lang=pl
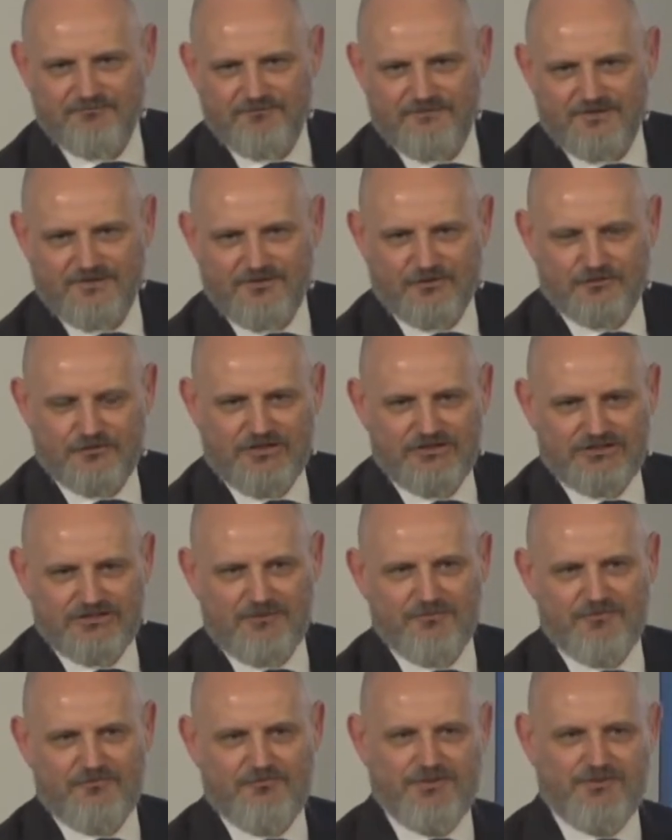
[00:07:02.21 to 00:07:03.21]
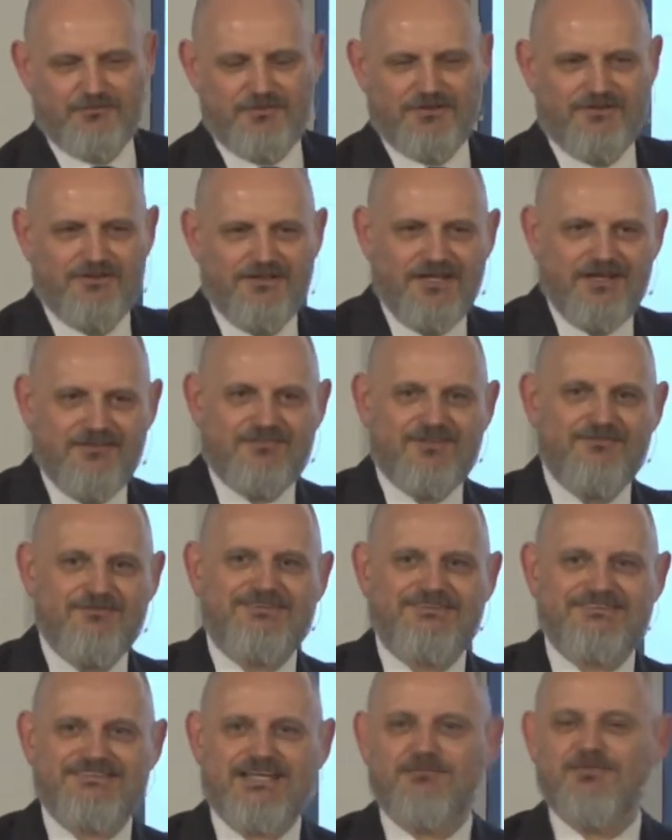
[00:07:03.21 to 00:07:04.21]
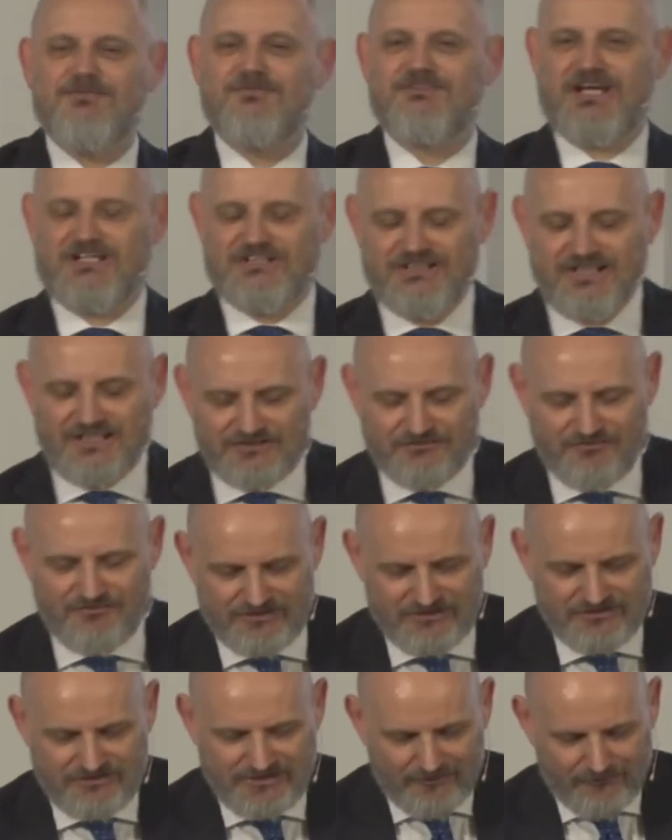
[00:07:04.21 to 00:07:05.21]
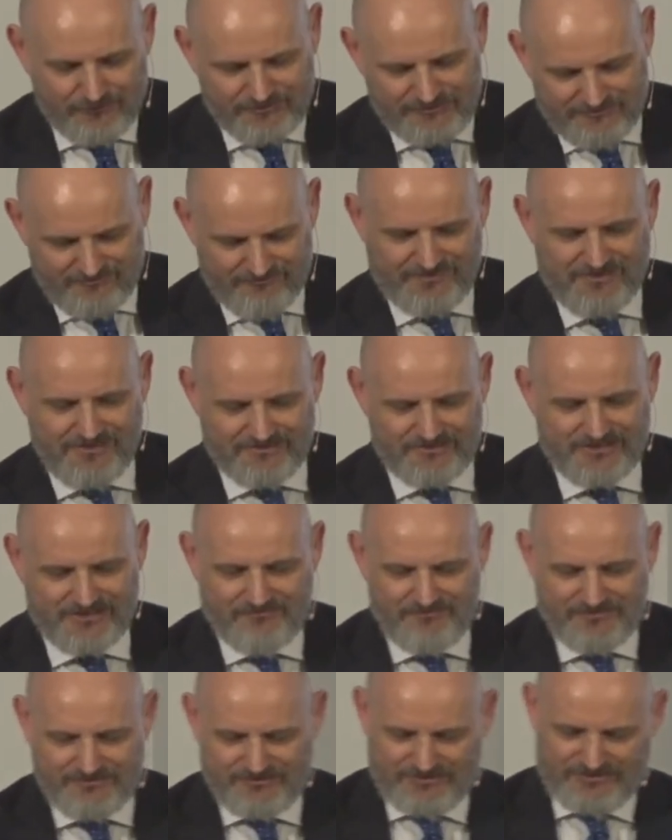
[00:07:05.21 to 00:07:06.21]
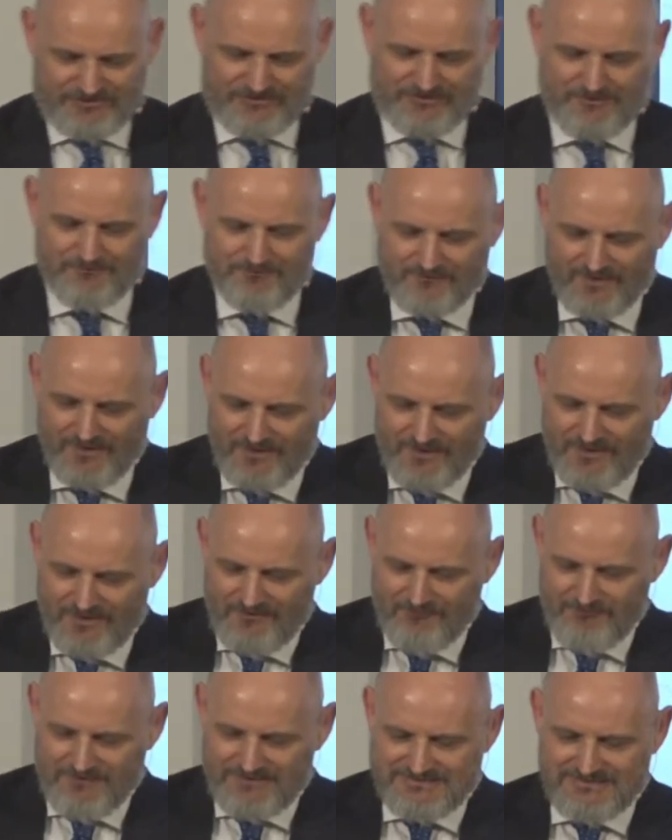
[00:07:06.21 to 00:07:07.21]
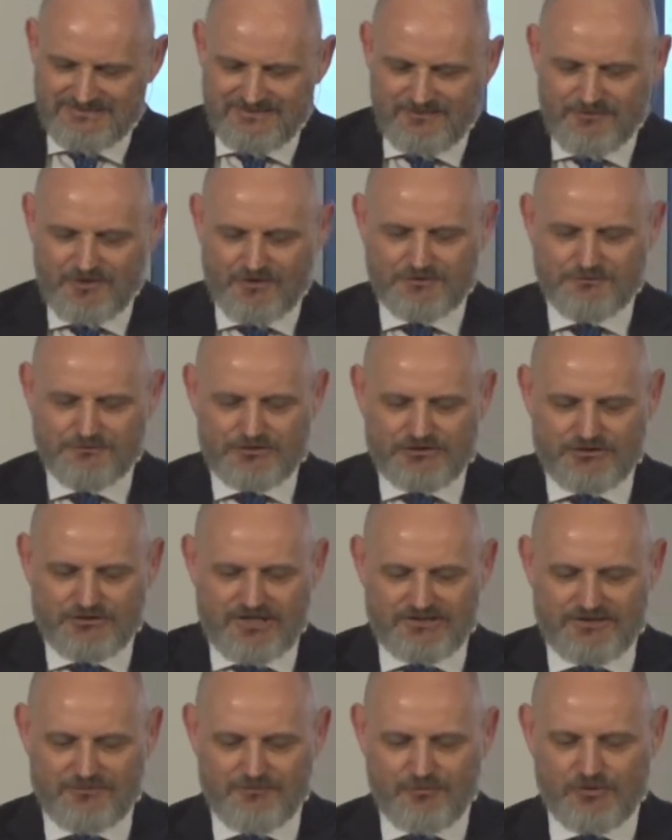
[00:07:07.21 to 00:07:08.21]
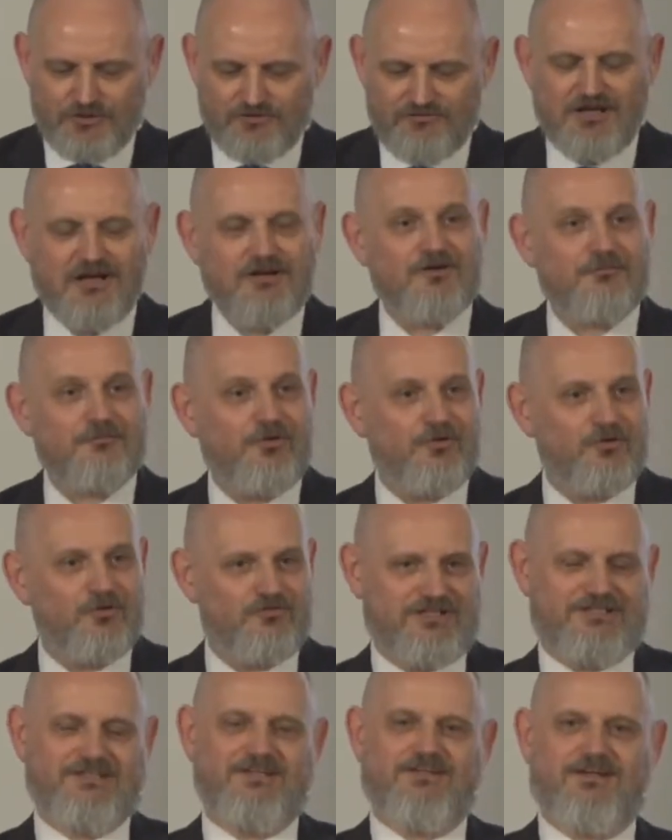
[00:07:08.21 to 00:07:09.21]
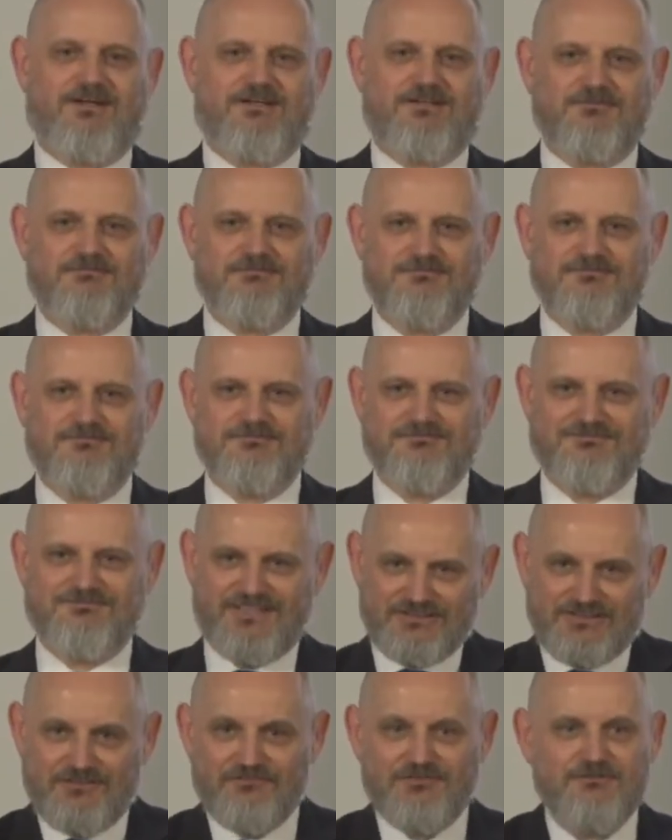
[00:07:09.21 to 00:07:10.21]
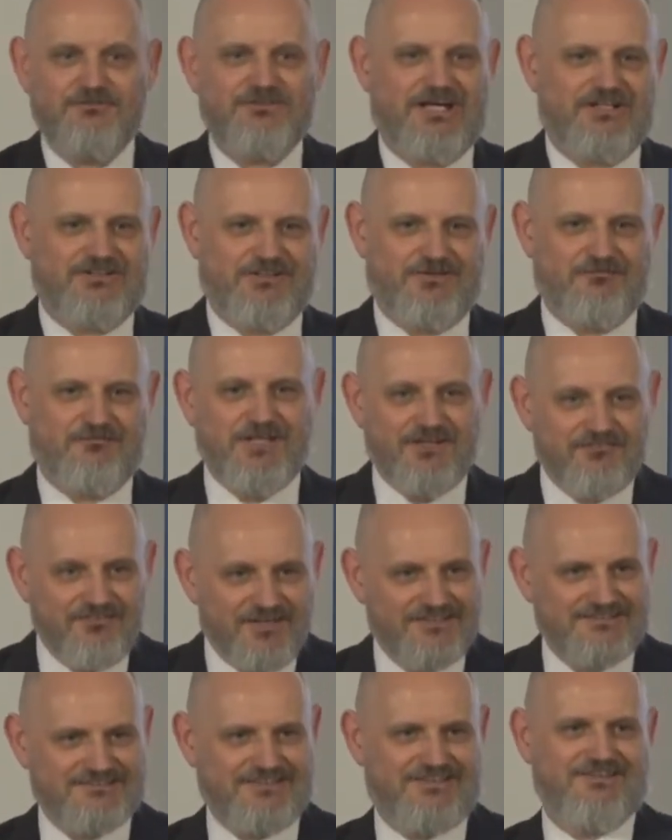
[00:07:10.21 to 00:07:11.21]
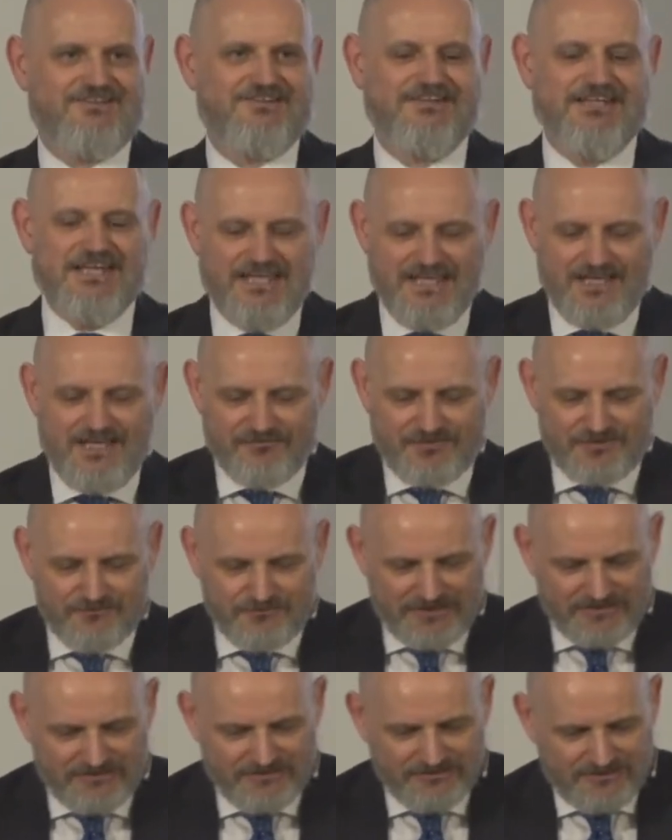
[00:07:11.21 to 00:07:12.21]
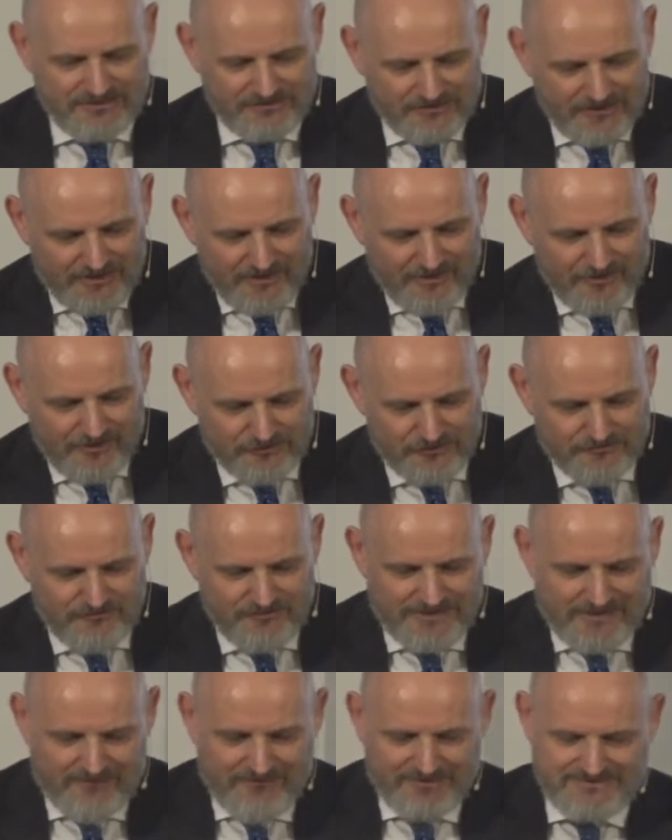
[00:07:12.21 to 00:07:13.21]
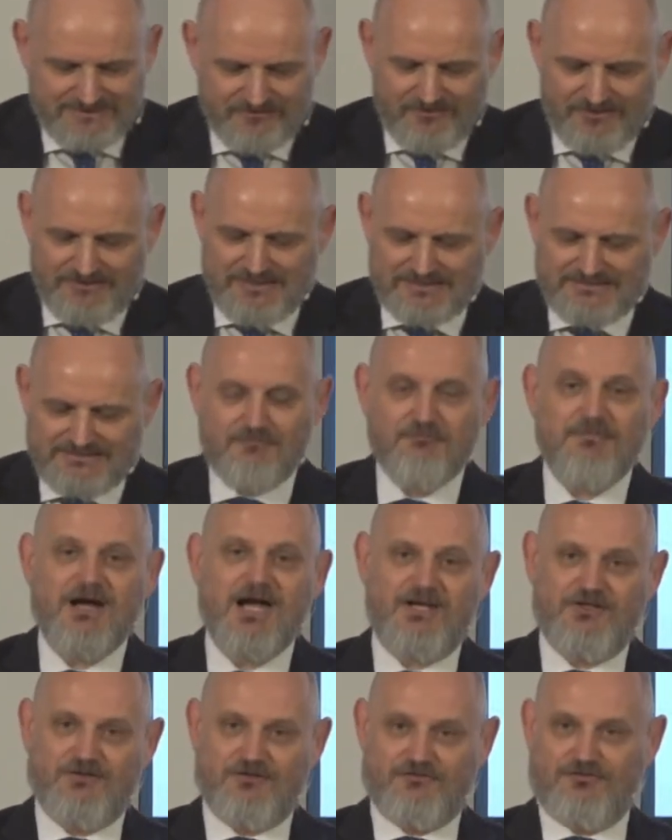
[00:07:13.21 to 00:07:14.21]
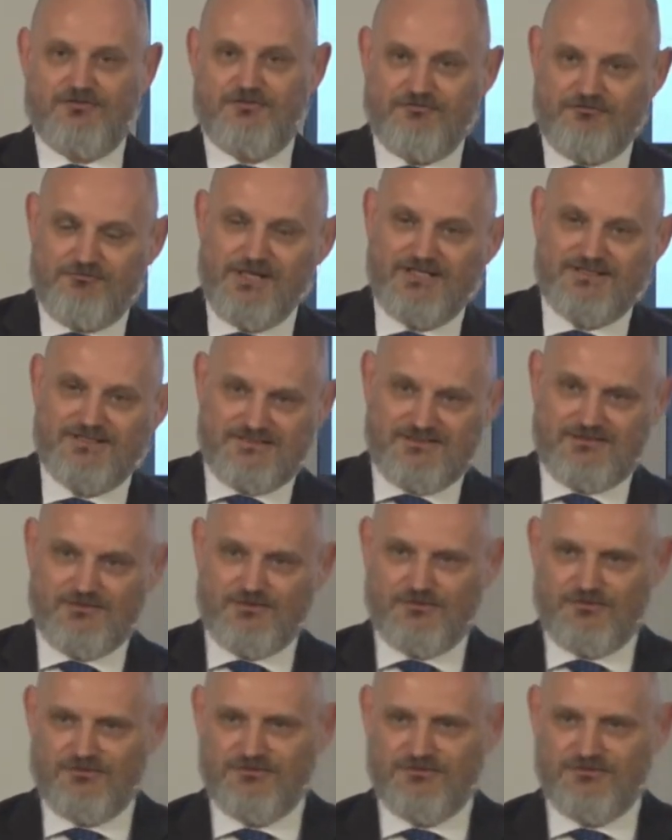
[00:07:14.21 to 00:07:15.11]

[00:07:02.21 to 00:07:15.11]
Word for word: o której czytamy w Biblii. W tym samym czasie na świecie działo się wiele ciekawych rzeczy. Między innymi rozpoczęła się budowa Akropolu w Atenach. Właśnie w tym czasie, mniej więcej. W tym czasie też rozkwitała cywilizacja Majów w Meksyku.